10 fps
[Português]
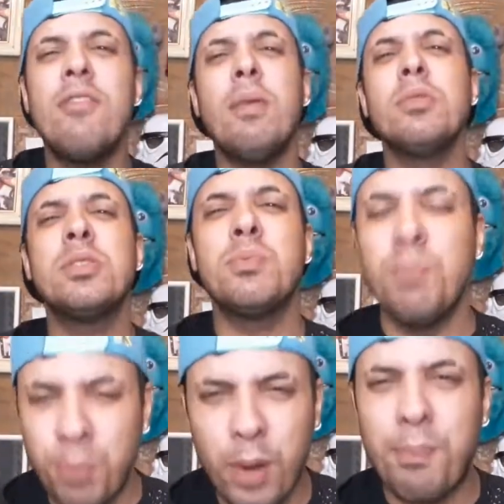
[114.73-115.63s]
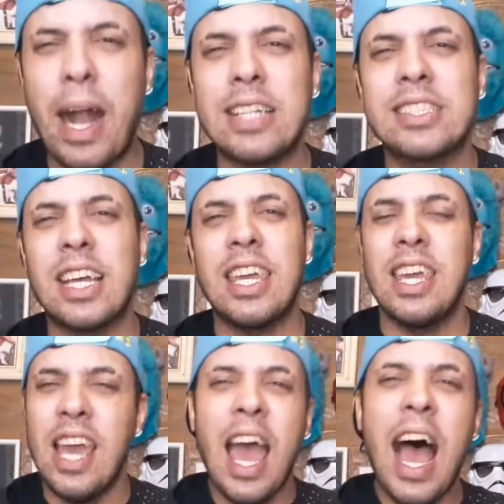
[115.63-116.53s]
E vamos por partes aqui.